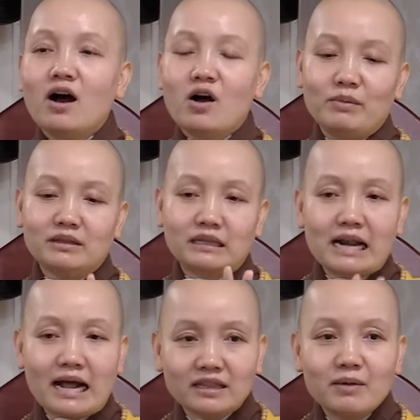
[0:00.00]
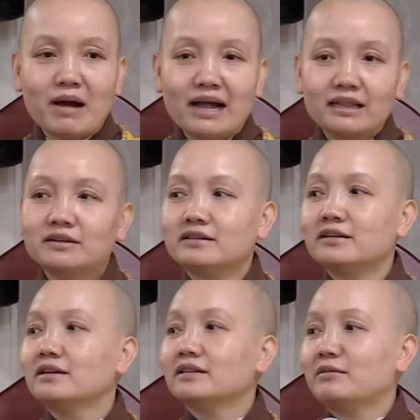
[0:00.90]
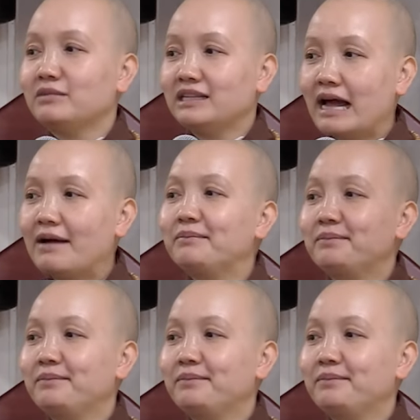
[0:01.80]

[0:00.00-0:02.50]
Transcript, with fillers: họ mới đặt thêm hai tượng nữa, thành mười tám.